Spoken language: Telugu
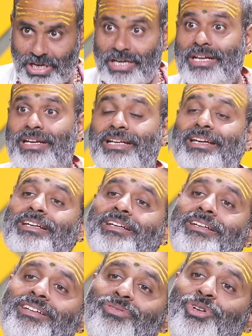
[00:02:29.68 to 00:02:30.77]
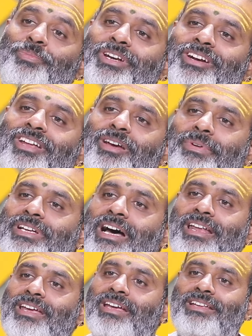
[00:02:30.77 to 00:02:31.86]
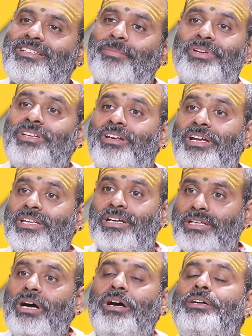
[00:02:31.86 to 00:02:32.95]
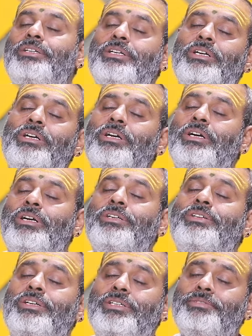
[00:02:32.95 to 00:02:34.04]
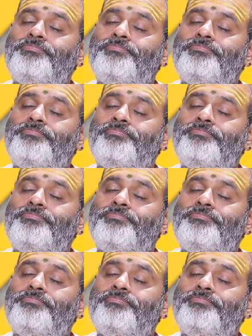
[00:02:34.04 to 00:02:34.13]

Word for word: అంటే అదేంటండి నూట పన్నెండుకి పదహారుకి అసలు సంబంధం లేదు కదా అంటే